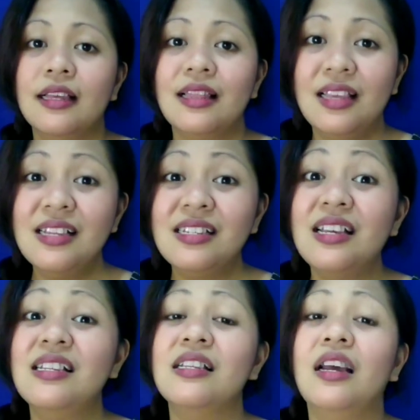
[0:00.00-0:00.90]
This
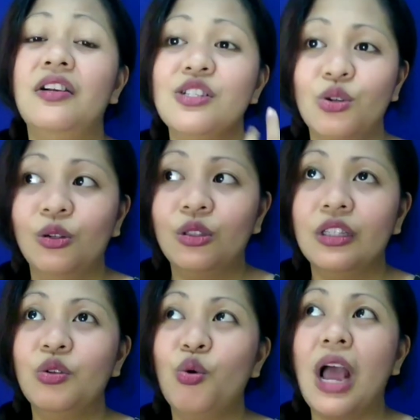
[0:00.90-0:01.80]
is a result
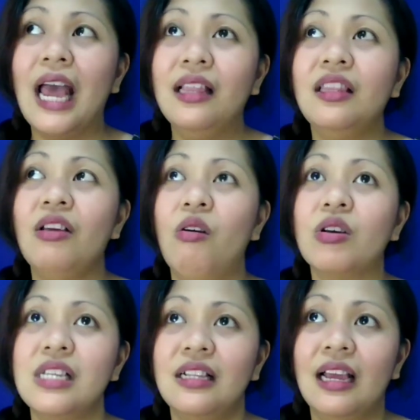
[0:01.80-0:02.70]
nung
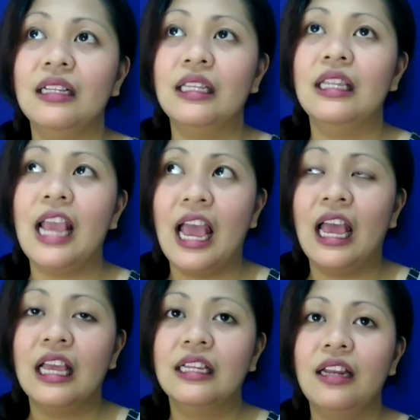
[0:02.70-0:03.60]
antioxidant
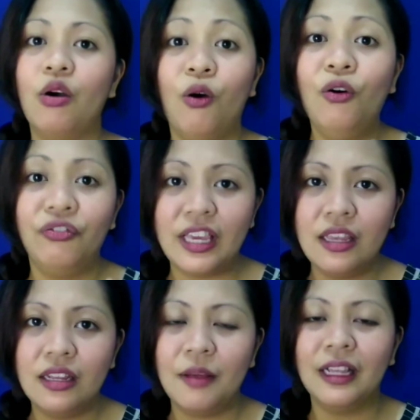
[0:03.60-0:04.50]
niya ng
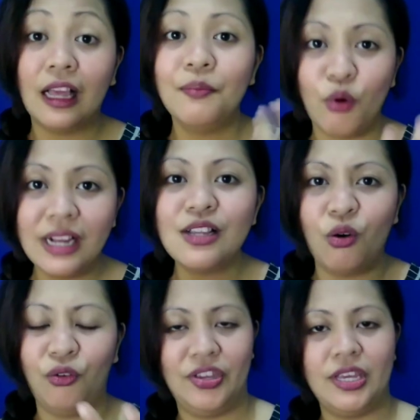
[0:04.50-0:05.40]
coffee, na matatagpuan
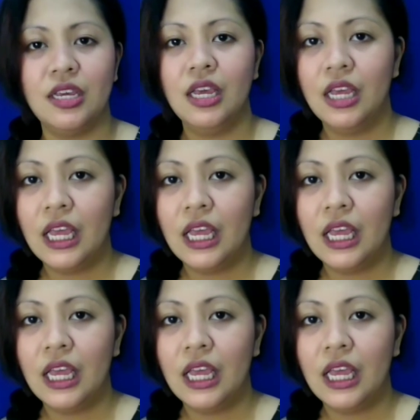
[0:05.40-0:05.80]
sa coffee,